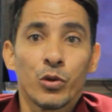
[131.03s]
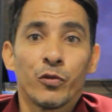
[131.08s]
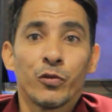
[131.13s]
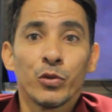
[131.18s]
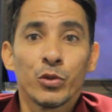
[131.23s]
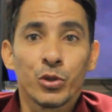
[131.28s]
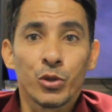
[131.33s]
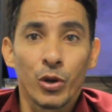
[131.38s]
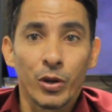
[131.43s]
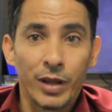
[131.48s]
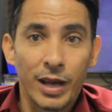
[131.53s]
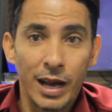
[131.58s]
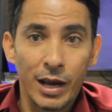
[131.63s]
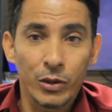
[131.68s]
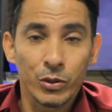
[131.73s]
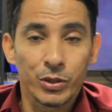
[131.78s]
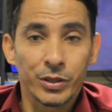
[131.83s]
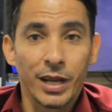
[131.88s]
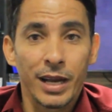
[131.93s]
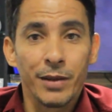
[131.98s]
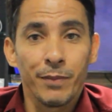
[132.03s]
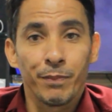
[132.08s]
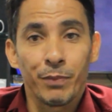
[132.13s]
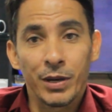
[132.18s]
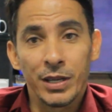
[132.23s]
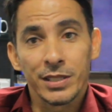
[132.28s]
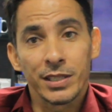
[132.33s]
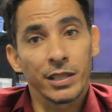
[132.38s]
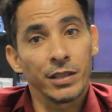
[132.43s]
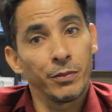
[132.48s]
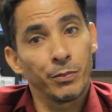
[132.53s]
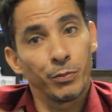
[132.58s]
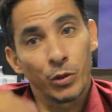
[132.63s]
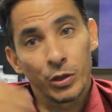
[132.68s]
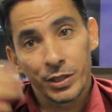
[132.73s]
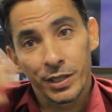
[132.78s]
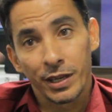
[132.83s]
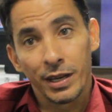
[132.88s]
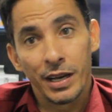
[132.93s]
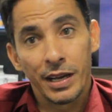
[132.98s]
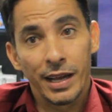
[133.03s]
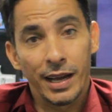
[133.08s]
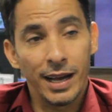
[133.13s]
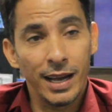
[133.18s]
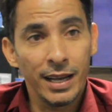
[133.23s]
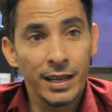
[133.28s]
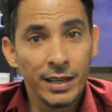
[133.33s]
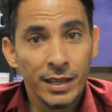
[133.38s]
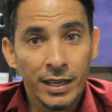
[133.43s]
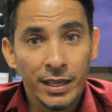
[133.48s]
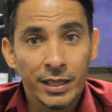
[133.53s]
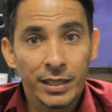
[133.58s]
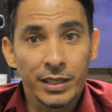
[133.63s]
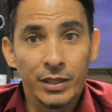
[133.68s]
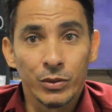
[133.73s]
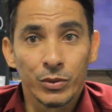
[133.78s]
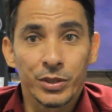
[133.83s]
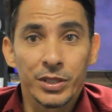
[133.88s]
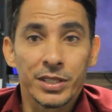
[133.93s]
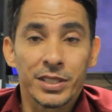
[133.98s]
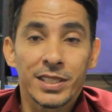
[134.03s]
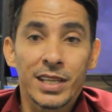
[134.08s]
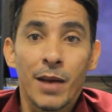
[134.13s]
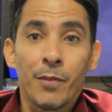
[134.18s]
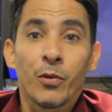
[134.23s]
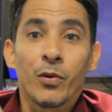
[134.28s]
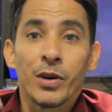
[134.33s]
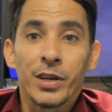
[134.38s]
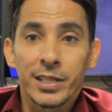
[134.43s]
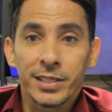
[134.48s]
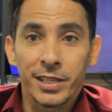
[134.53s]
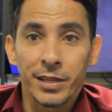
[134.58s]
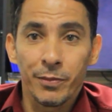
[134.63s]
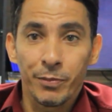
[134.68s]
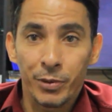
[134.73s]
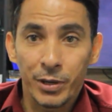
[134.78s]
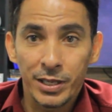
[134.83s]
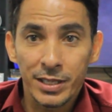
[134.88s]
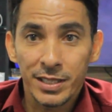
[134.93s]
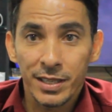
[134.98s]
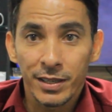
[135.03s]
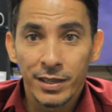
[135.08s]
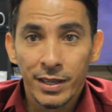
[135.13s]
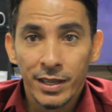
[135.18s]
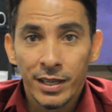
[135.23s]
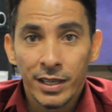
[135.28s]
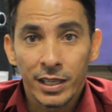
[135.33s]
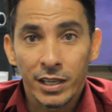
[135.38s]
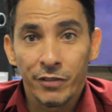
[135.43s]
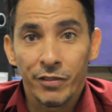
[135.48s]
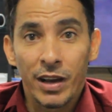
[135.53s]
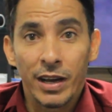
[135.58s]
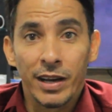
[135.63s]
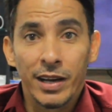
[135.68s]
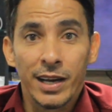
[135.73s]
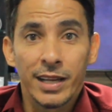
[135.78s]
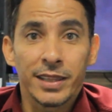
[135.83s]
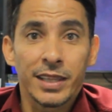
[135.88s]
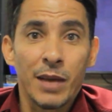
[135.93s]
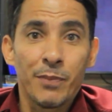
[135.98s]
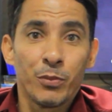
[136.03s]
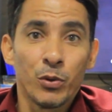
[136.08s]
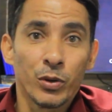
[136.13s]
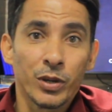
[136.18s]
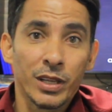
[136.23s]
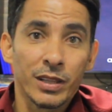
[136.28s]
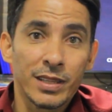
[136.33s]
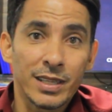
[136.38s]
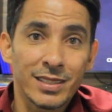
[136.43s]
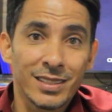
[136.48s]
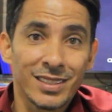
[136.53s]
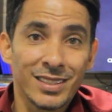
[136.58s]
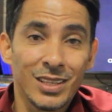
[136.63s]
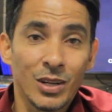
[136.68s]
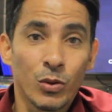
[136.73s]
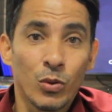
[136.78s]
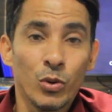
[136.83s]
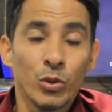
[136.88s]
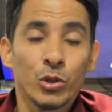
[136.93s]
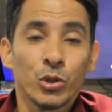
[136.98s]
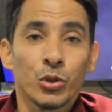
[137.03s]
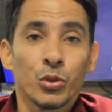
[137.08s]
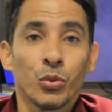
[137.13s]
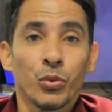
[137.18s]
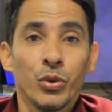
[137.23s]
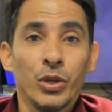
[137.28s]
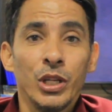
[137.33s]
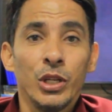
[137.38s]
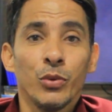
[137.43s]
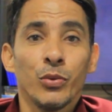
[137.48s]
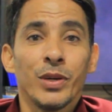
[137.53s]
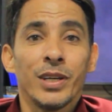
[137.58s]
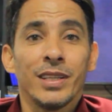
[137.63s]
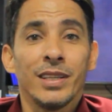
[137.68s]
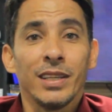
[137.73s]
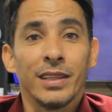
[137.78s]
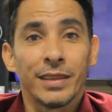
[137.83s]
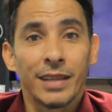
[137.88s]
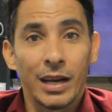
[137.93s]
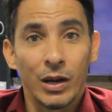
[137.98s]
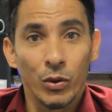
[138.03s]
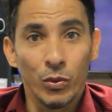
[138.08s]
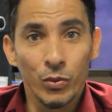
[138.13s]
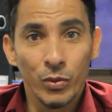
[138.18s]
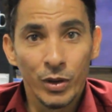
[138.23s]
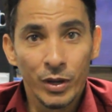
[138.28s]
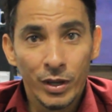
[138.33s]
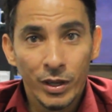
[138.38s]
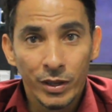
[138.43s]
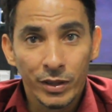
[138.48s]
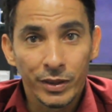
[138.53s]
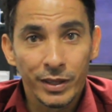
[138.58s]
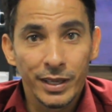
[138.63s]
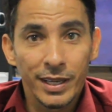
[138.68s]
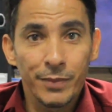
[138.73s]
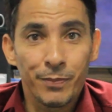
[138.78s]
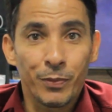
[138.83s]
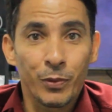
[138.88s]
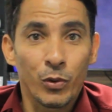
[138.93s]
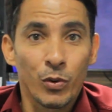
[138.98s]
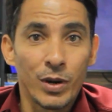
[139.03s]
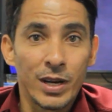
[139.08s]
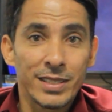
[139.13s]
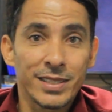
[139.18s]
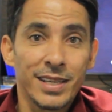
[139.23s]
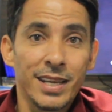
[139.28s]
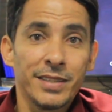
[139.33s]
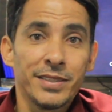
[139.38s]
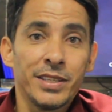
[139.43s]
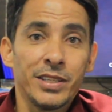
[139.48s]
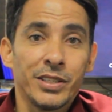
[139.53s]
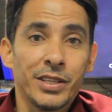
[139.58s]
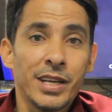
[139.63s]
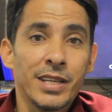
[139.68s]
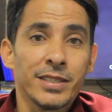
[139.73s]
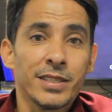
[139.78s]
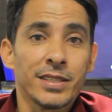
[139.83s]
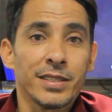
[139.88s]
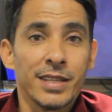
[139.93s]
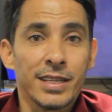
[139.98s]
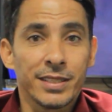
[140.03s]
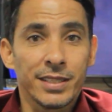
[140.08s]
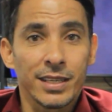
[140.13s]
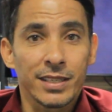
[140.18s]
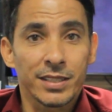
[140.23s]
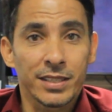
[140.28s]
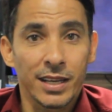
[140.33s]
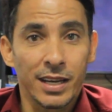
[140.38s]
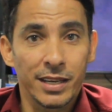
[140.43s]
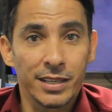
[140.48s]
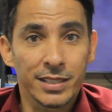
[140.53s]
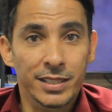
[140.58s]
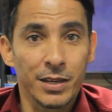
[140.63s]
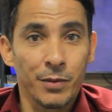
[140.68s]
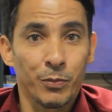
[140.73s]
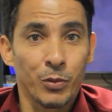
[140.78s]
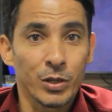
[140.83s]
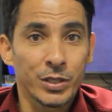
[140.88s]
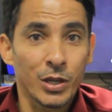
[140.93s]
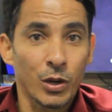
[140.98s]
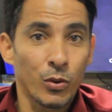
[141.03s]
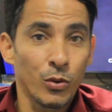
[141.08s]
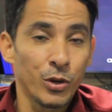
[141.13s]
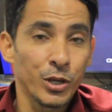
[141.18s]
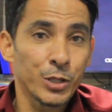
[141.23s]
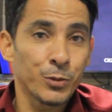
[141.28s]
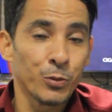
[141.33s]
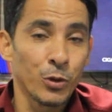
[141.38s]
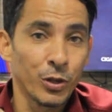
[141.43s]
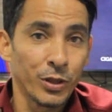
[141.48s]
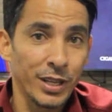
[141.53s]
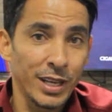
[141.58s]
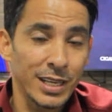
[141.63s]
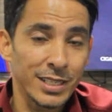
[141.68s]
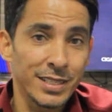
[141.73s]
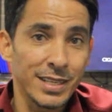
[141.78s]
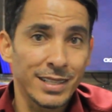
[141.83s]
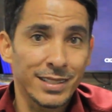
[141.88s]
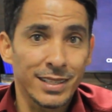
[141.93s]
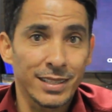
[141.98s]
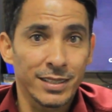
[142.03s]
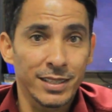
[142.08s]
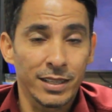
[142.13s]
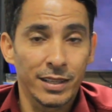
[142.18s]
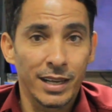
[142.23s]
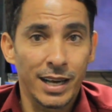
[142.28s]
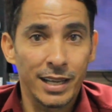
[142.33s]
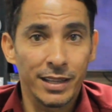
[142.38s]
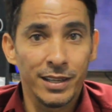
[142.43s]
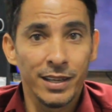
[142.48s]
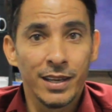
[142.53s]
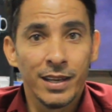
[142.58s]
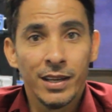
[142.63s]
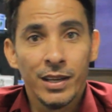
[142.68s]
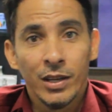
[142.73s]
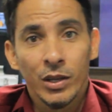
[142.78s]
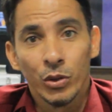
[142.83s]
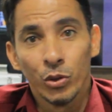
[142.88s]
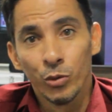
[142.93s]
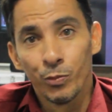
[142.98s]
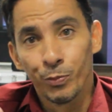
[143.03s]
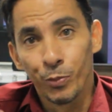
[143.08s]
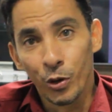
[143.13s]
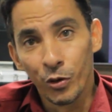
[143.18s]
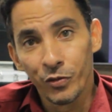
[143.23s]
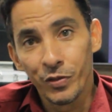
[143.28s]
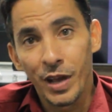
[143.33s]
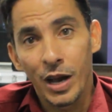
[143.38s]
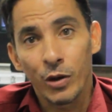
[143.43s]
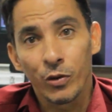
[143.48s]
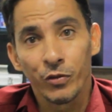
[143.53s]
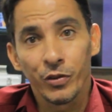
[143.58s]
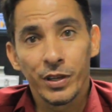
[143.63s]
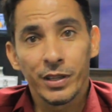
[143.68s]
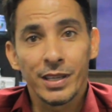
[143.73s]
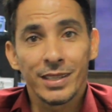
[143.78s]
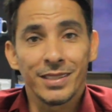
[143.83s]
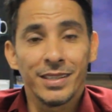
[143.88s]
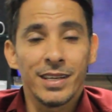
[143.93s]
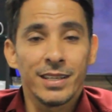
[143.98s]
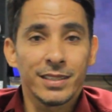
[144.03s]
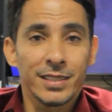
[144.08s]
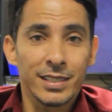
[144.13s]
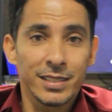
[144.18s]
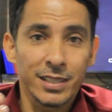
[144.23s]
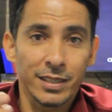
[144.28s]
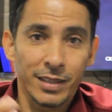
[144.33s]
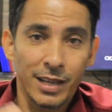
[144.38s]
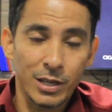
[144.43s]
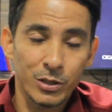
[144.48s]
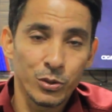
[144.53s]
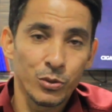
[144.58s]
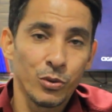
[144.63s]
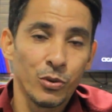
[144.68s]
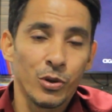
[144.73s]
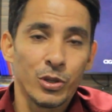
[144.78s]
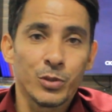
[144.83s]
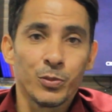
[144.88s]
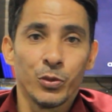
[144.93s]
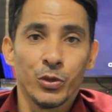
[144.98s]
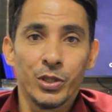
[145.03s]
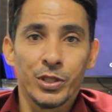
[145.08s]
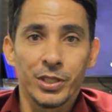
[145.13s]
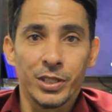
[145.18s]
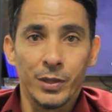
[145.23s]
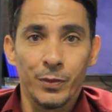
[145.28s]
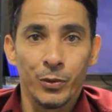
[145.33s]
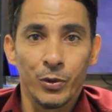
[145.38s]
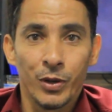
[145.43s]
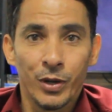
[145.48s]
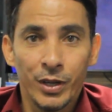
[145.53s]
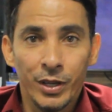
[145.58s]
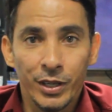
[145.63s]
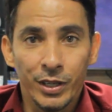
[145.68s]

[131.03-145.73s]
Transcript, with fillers: ou funcionários da empresa que possa ganhar, que não se sabe qual é essa empresa que vai ganhar, até porque está se construindo um edital né, com as exigências necessárias que possa corresponder às necessidades do povo de Arco Verde, às necessidades do nosso município.